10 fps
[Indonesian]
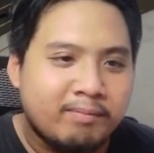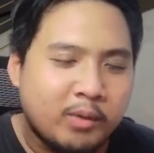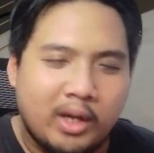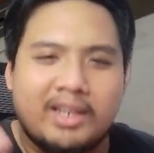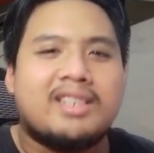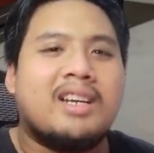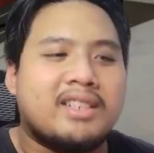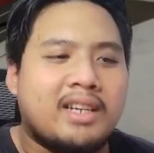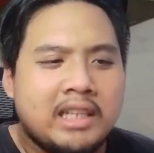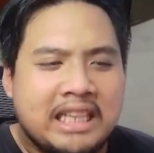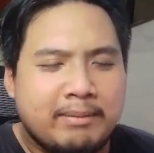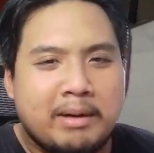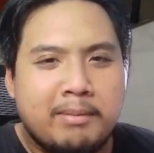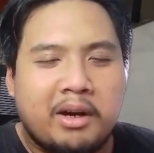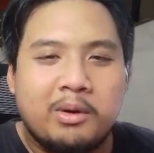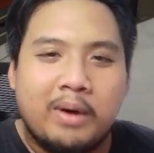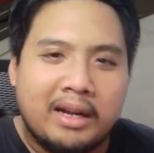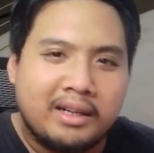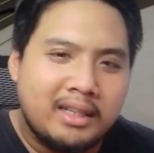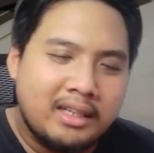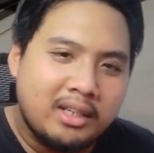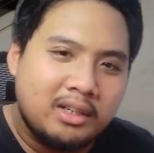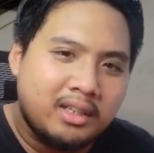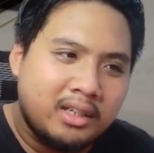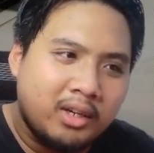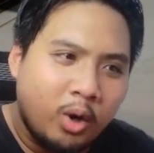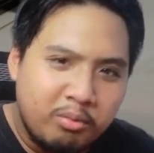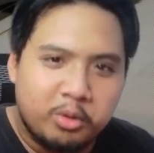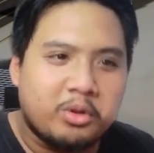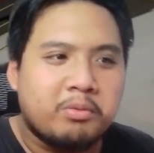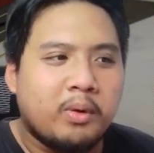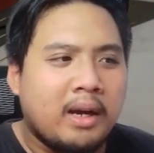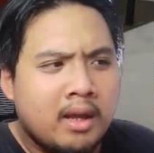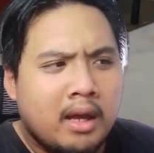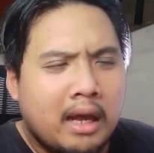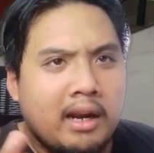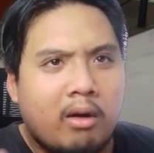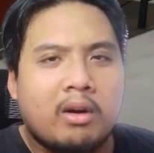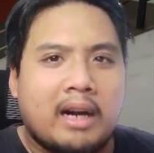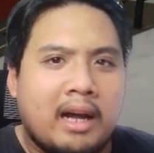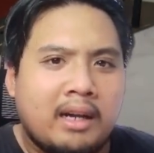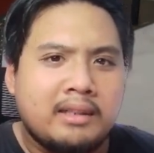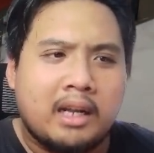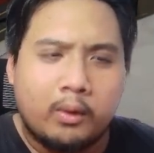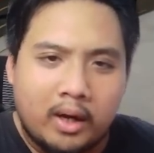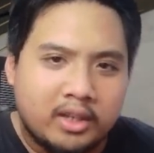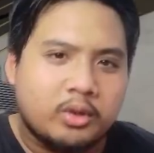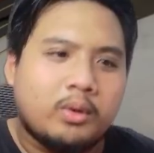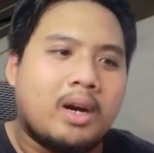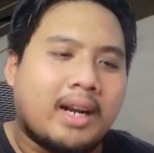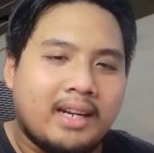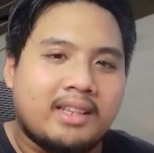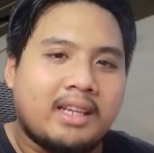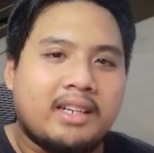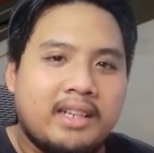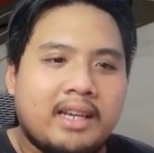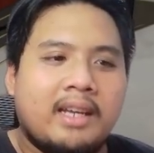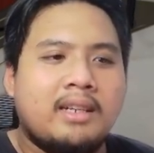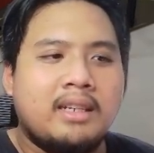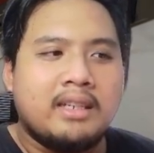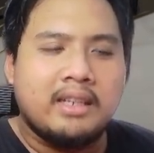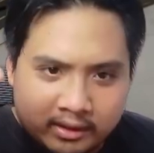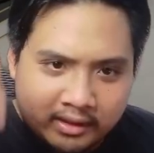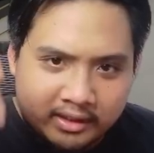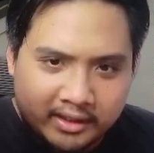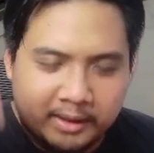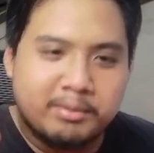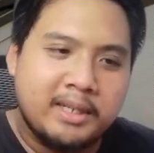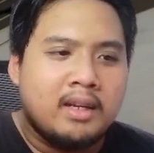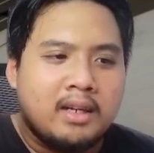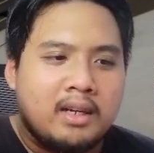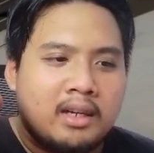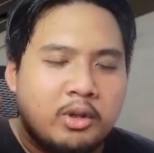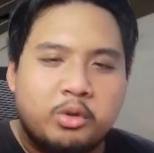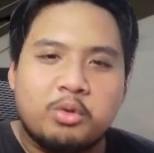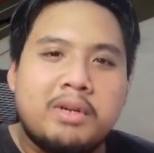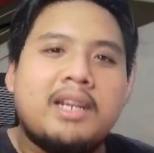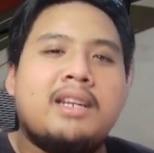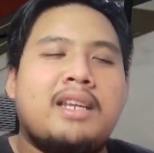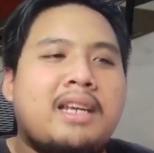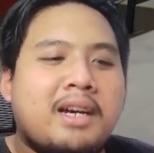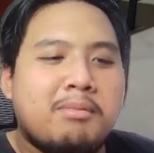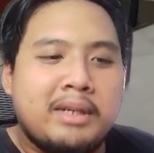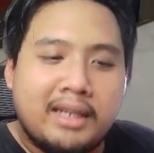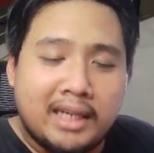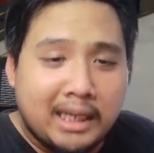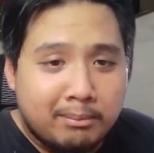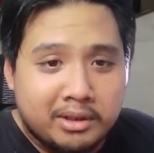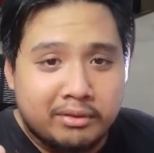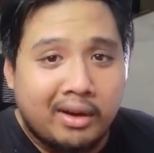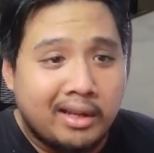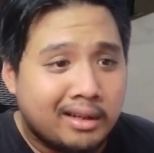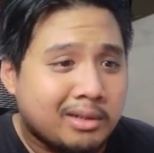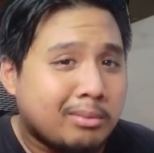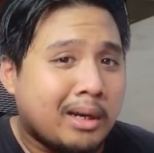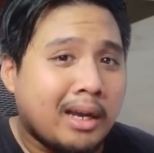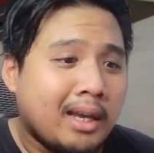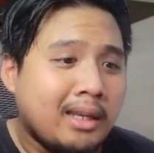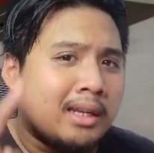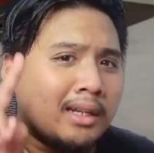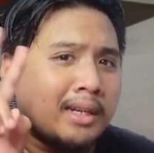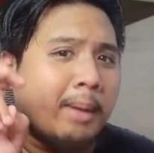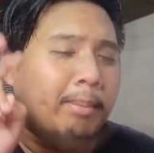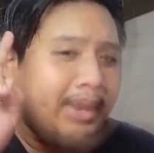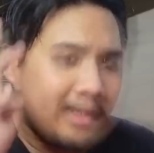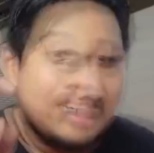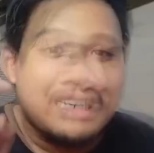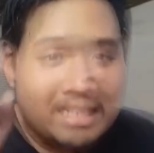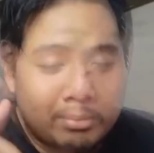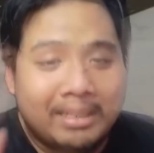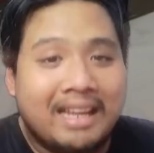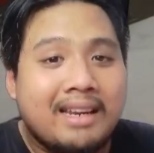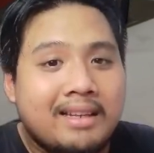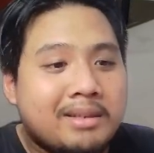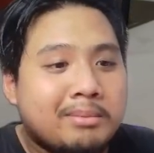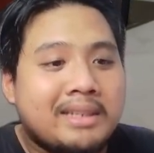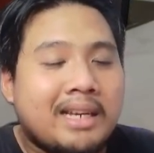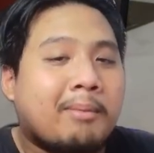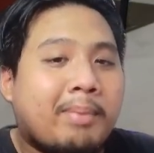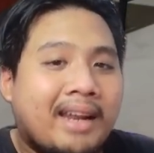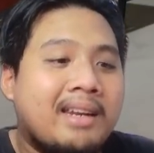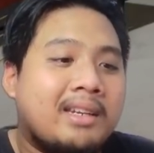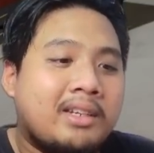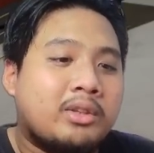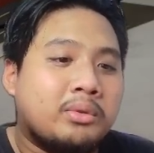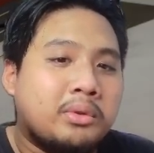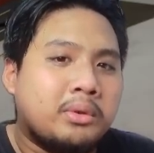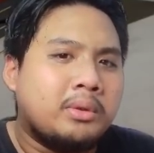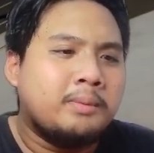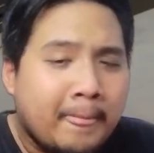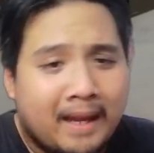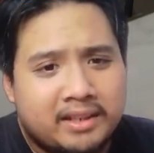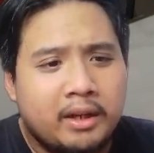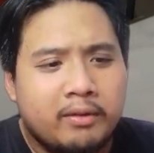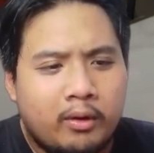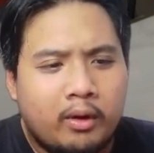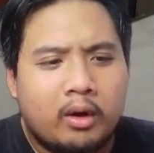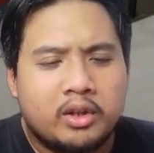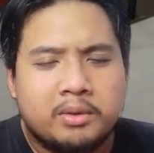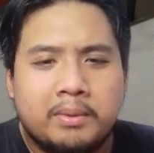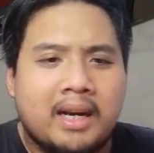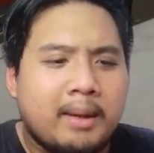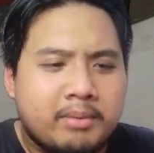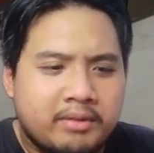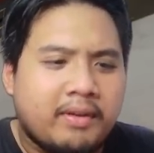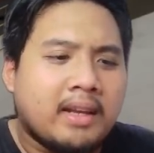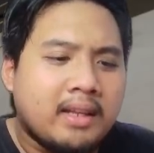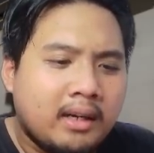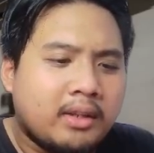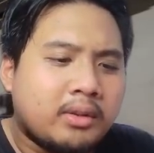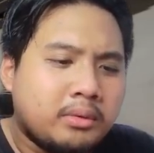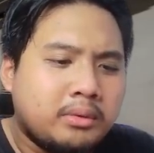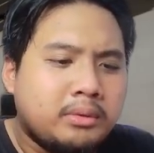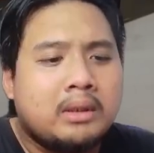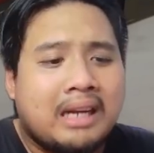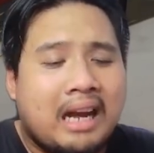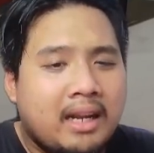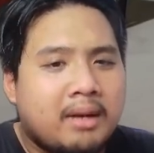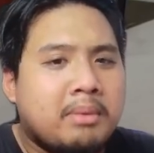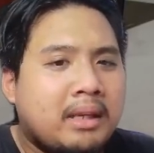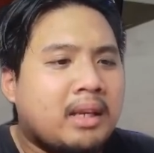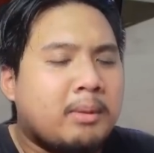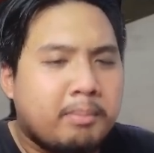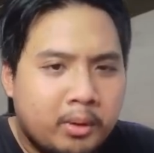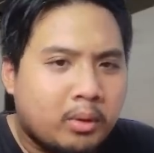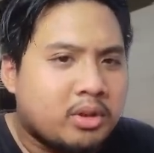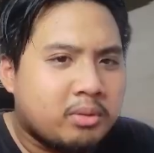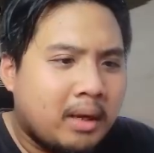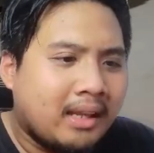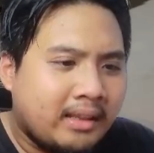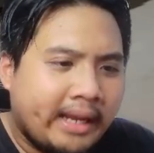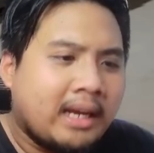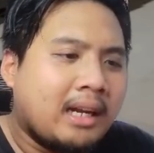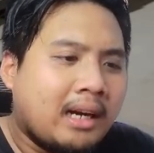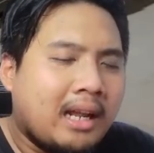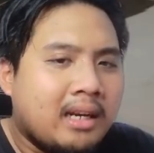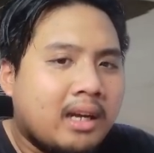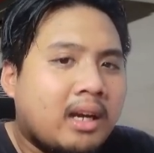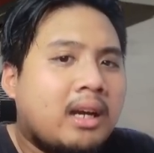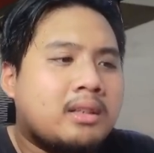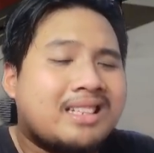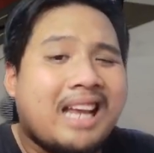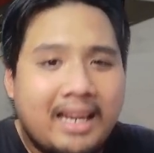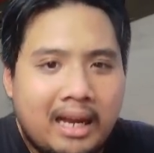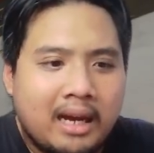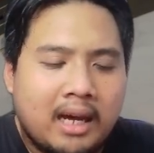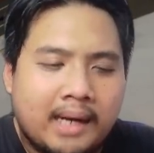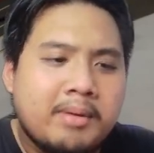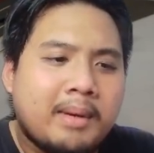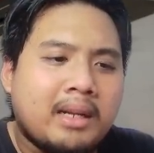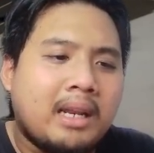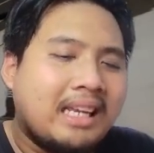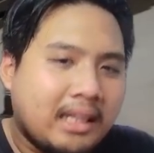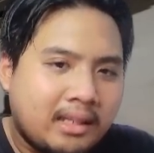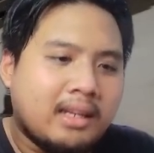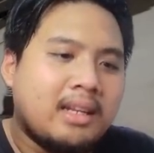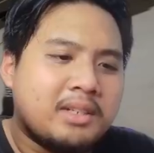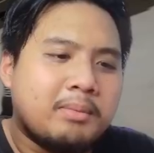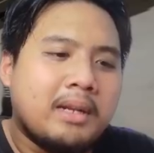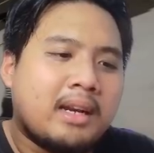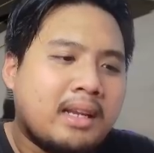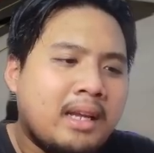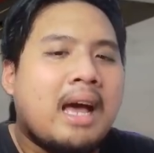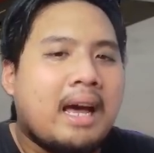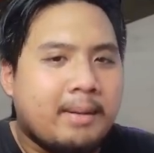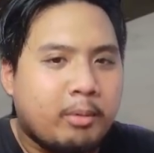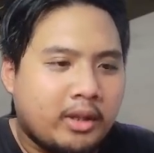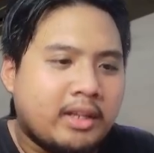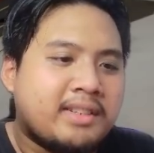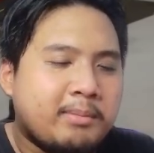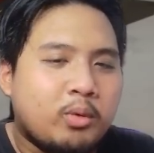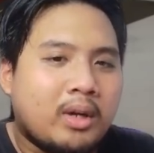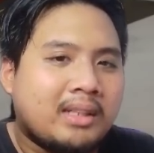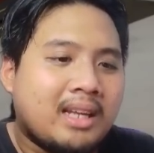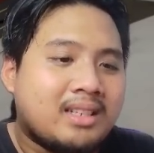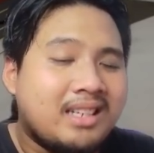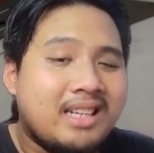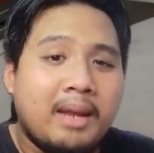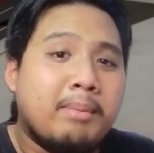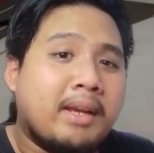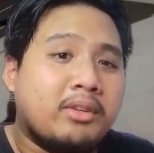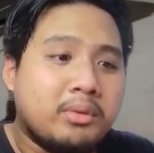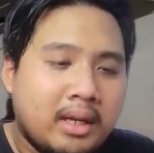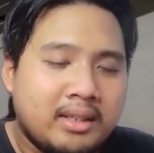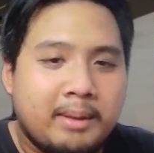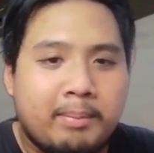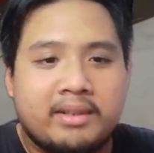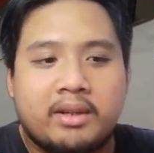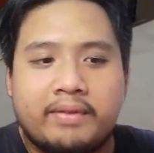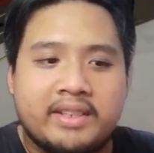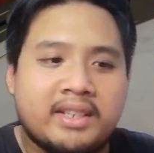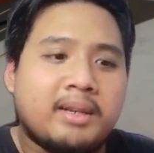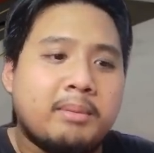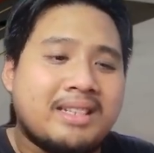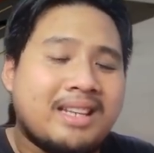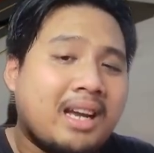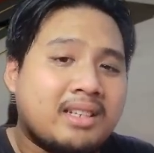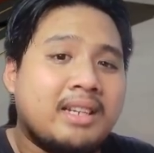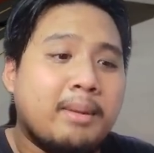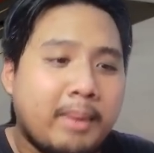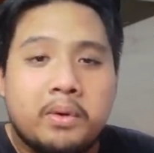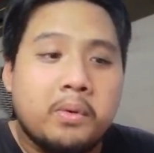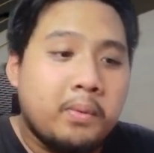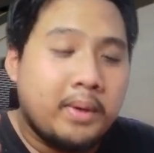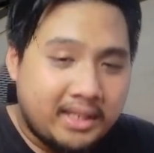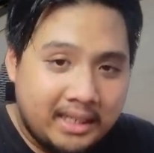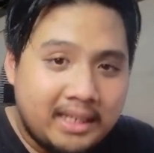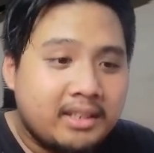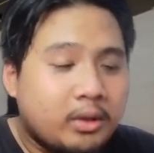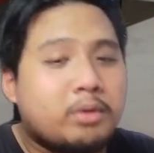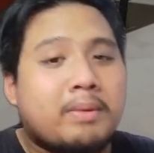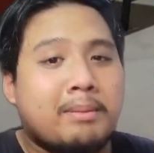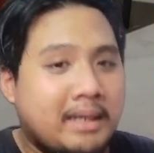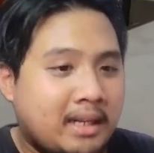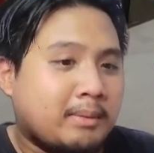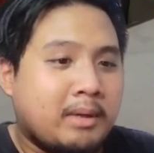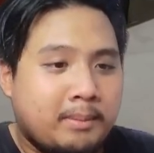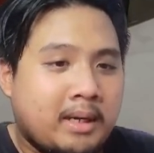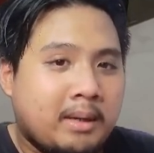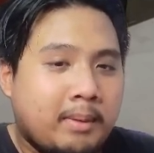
nggak iseng sih ya Tiba-tiba keluar di uh, home Youtube gua Ada orang, ntar gua kasih juga kreditnya ke dia ya Di deskripsi uh, Youtuber ini ngebikin MC Fire sebagai DPS Sebenarnya semenjak Priden itu ngasih info kalau sebenarnya MC Fire itu kalian bikin pure sebagai tanker rada sayang karena memang dari kitnya dia sebenarnya ada potensi buat ngasih damage juga jadi preservation yang bisa ngasih damage which is itu sebenarnya benar teman-teman nah,